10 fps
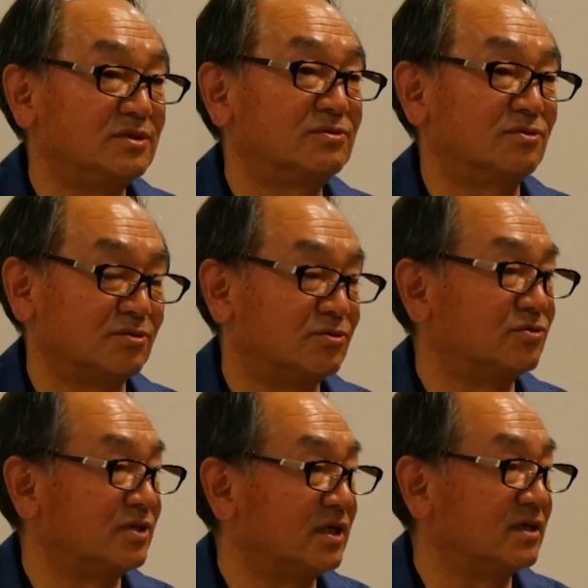う日光の
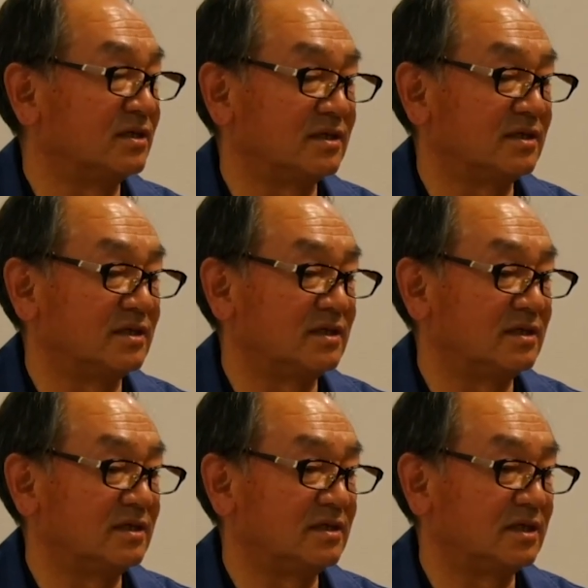方
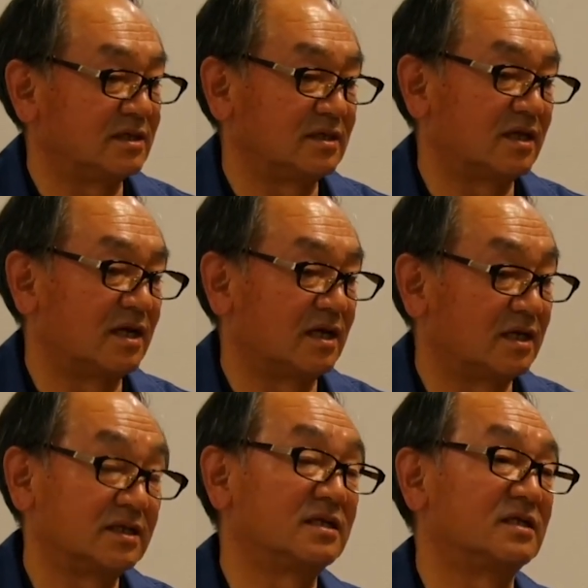でやってた
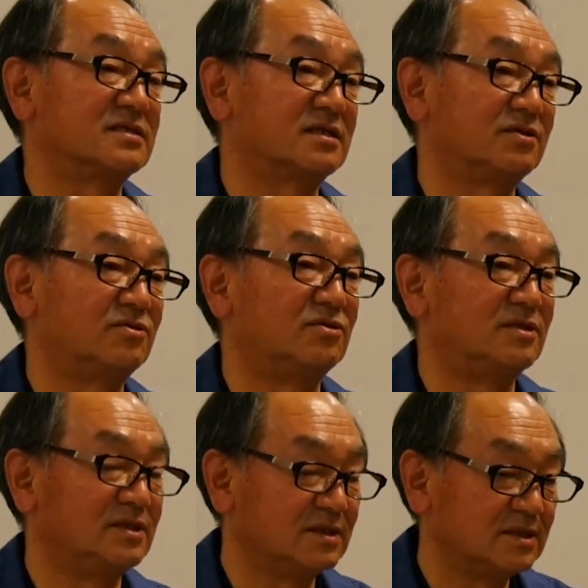方なんですけ
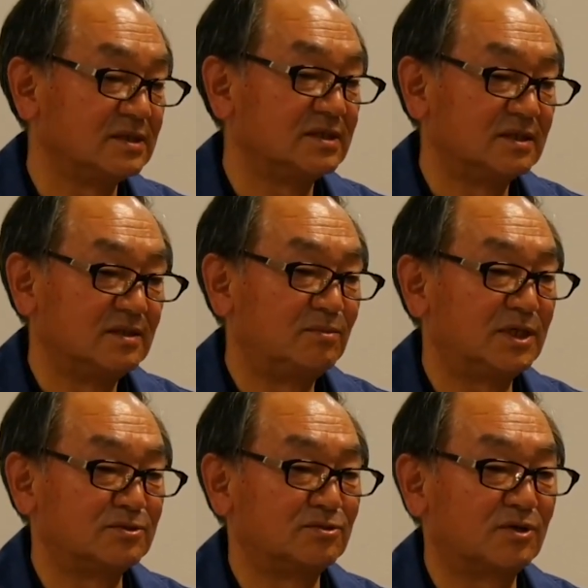ど、
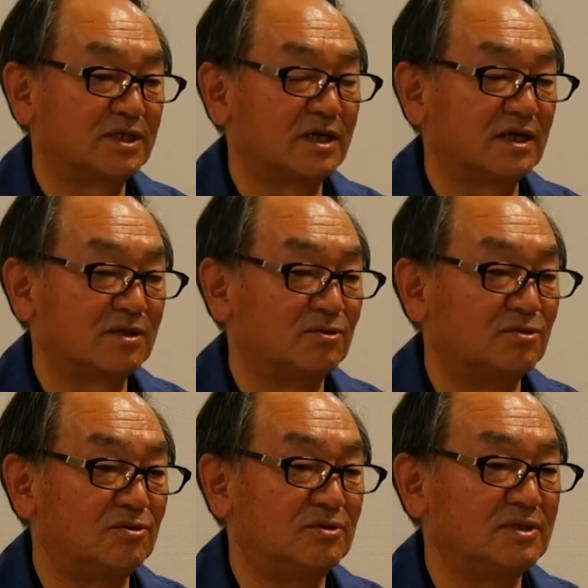まあ、その方が
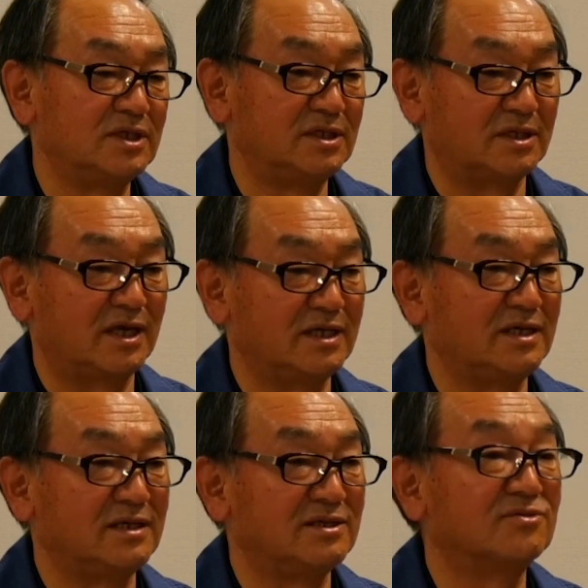こう引
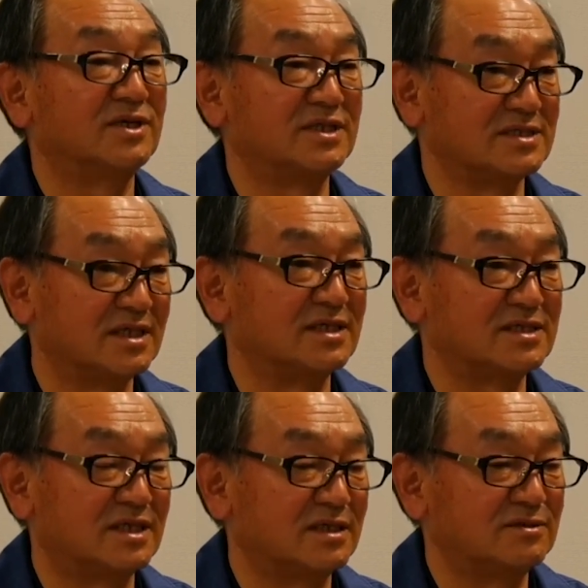退というかですね
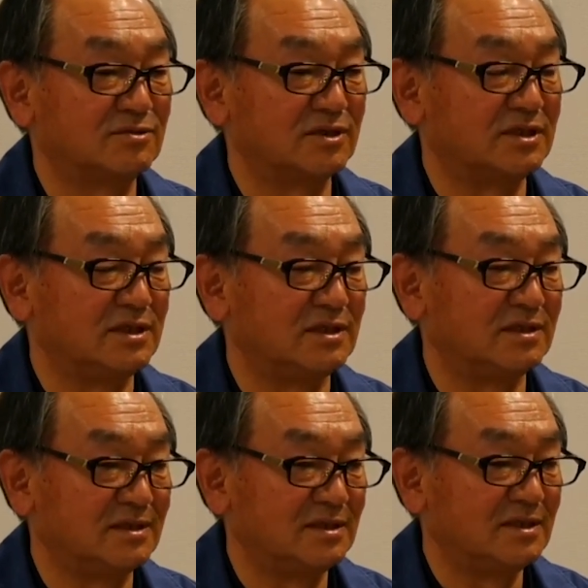される時に、
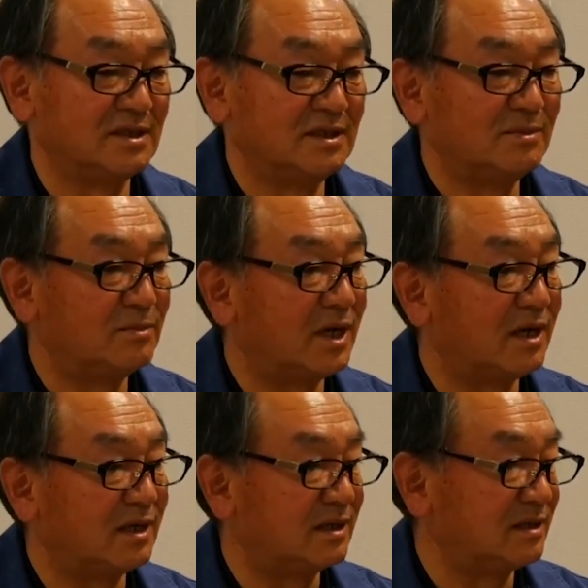
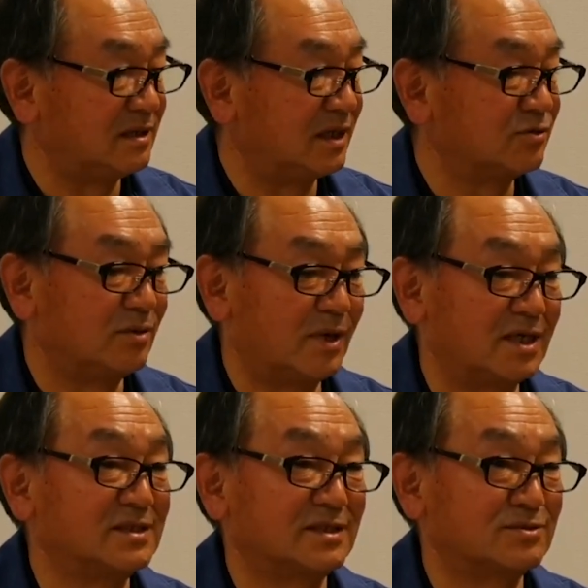まあ、あとは
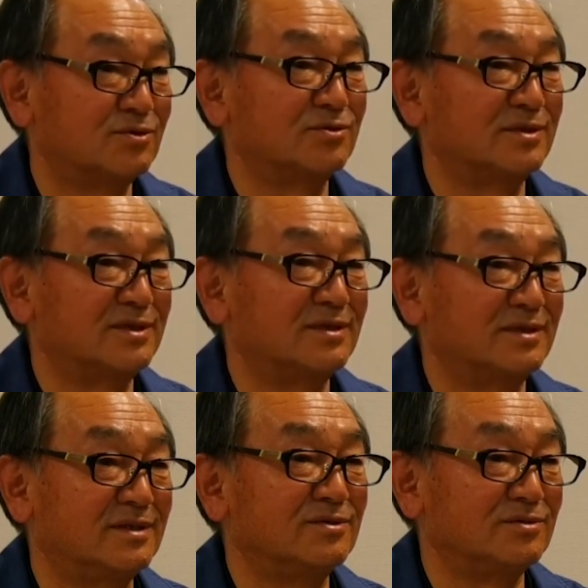任せたぞっ
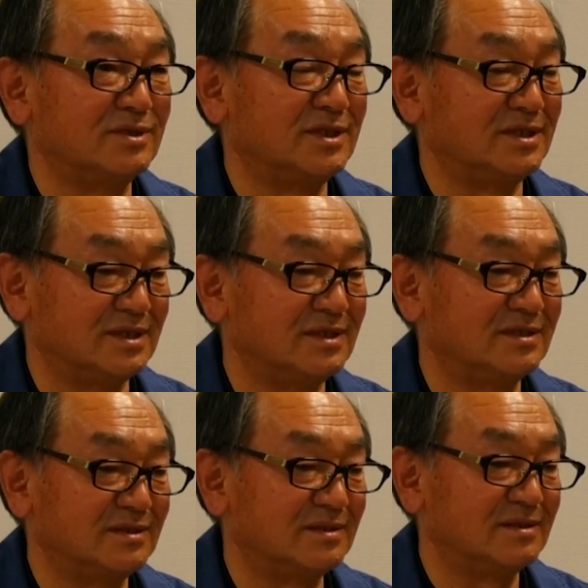ていうふうに
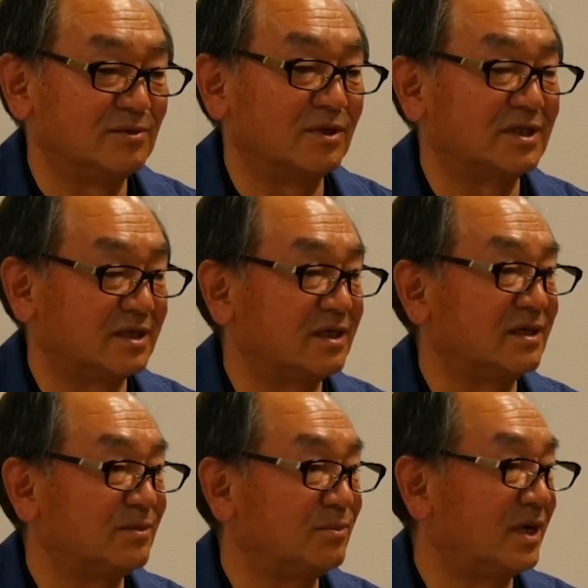言われ
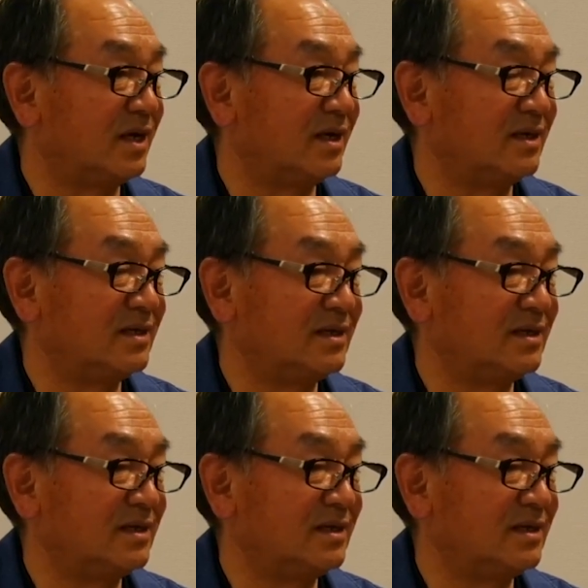て、まあ、